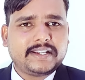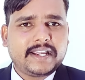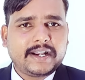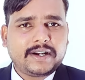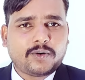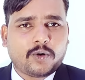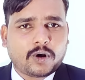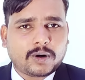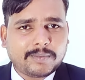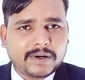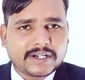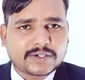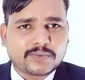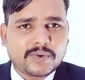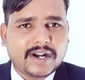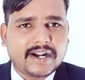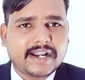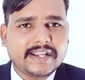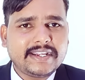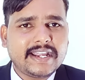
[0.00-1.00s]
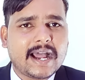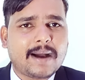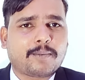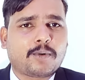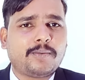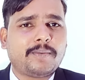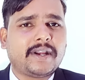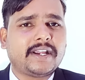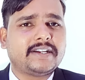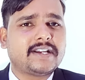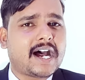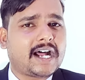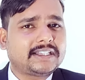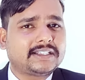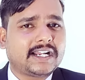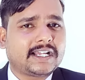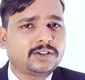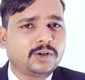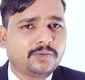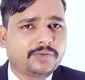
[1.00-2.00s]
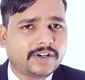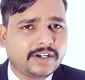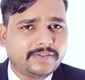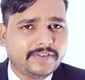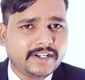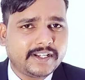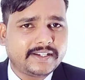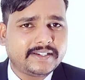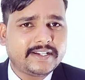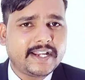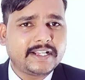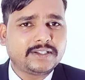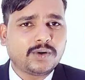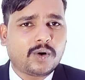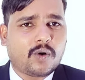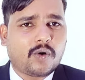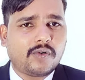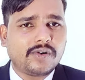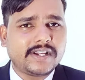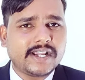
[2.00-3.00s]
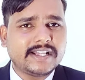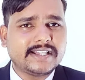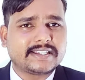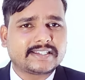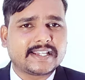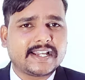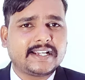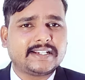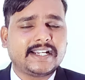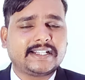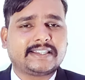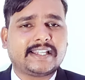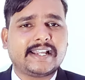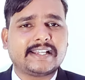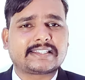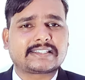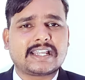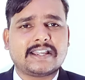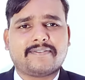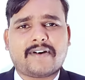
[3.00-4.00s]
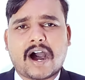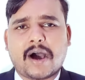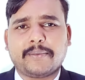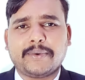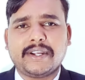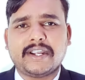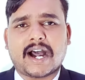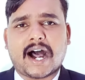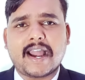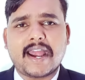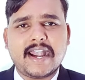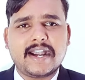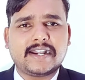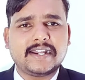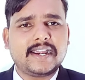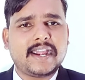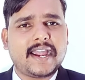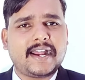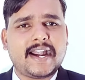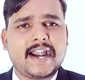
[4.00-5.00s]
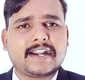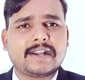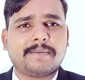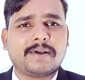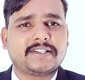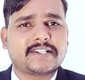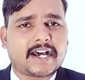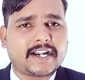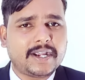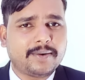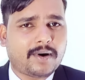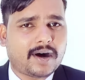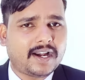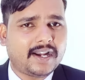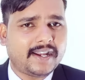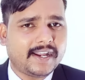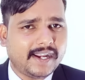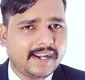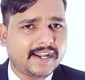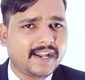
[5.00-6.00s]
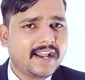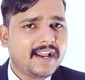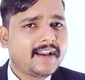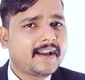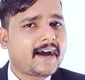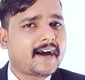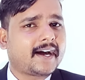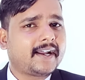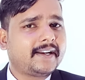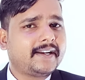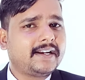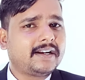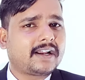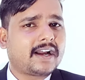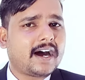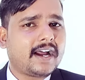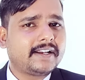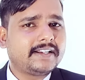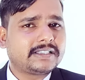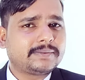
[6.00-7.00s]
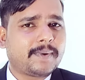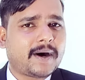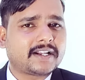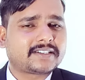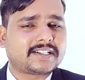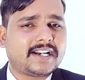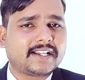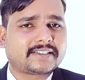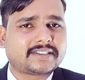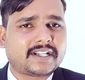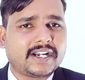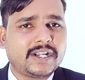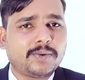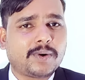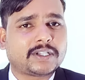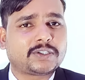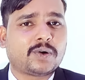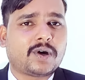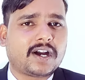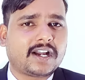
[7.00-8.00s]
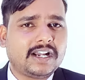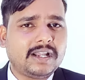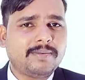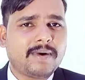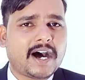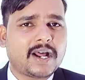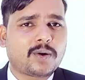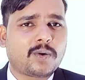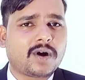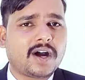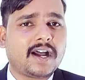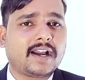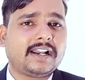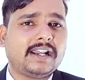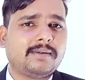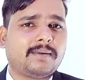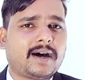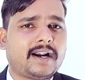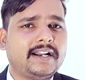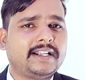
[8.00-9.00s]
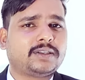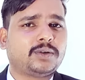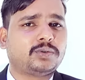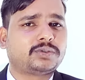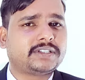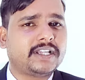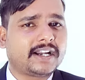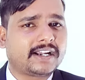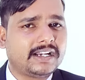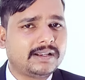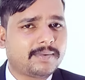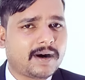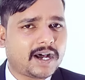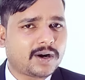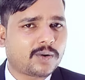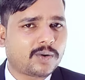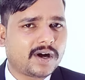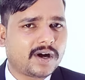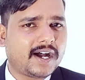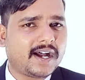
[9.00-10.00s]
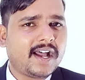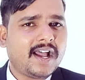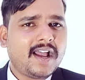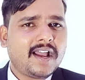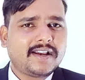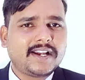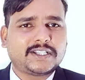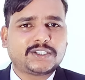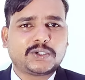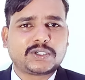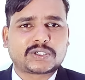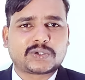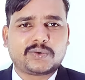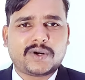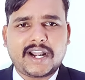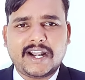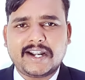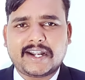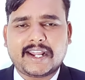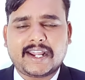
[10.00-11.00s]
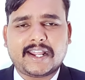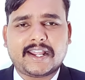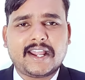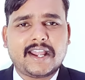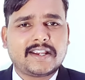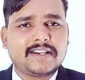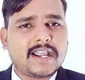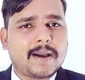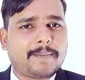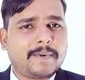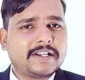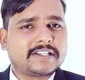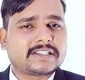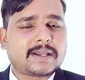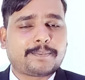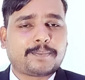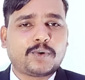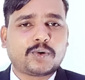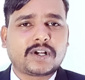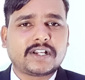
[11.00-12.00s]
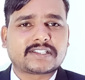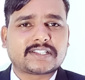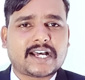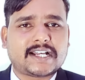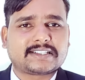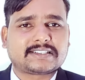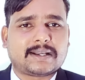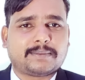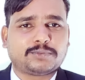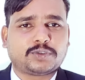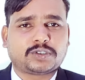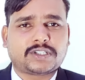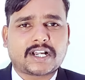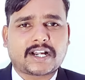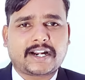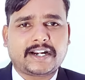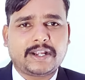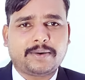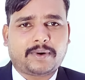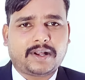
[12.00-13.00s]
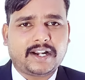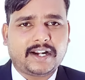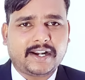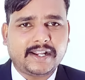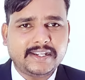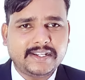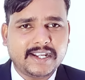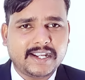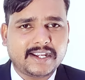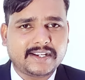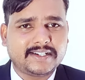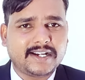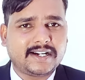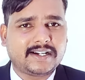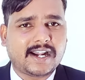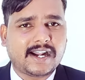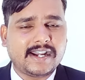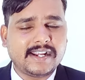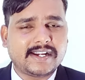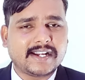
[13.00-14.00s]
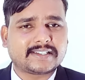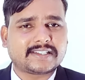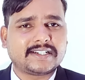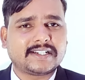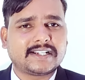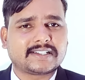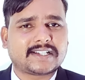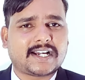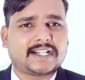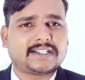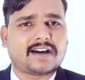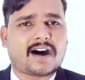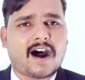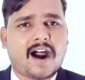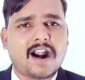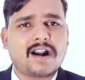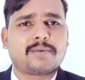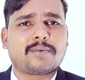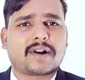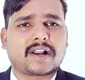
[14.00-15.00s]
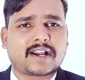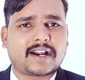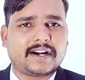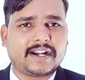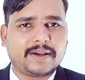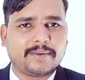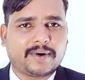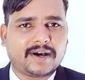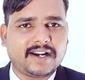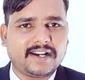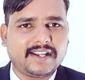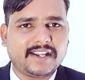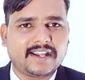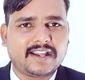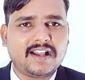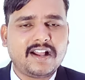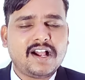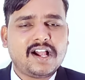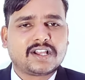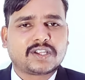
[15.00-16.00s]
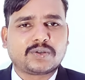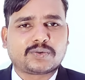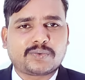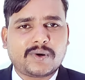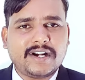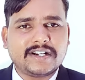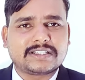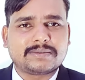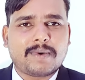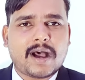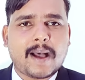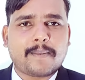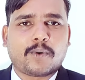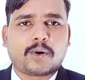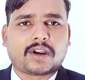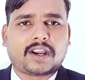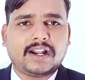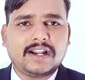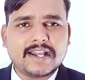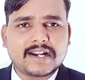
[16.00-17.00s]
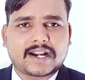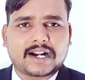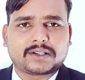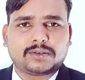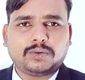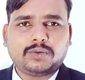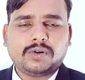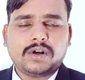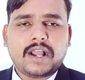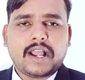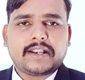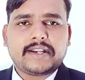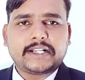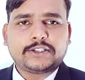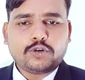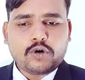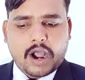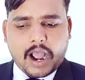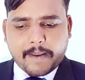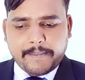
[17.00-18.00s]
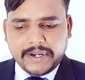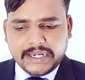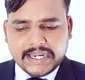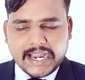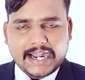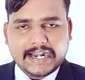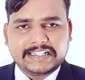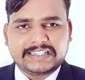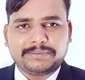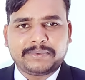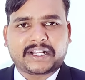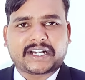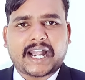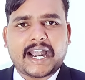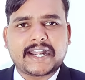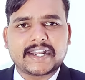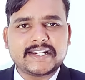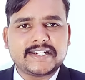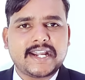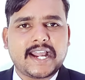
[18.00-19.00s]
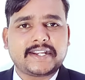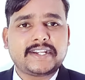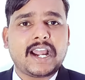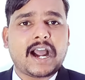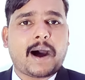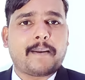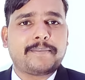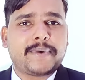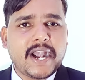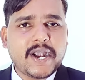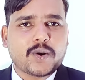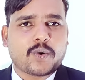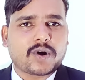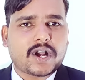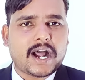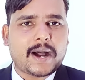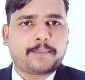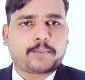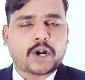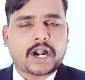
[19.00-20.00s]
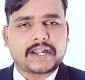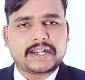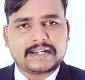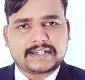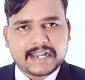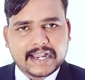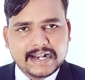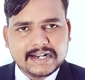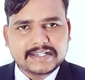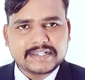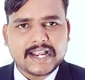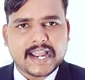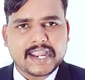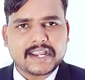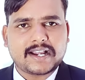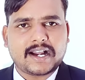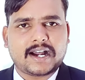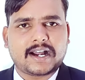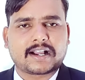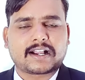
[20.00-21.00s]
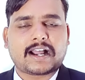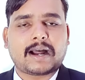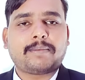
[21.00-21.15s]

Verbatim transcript: ये नॉर्मल स्टूडेंट नहीं है आपको मैं याद दिला दूं फिर भी ये जो ऑडियंस है ये देश के भावी आईआईटी एनआईटी में जाने वाले हैं अगर इनका इस बार सिलेक्शन नहीं हुआ तो अगली बार होगा अगली बार नहीं तो उससे अगली बार होगा ये जो तो स्टूडेंट है ये अपने सपनों के साथ समझौता करने वाले नहीं है ये डेडिकेशन के साथ हार्ड वर्क करने वाले हैं तो स्टूडेंट्स मैं आपको क्लियर कर दूँ ये जो अभी एलिजिबिलिटी क्राइटेरिया ये अपडेट होगा पूरा डिटेल्स ही आएगा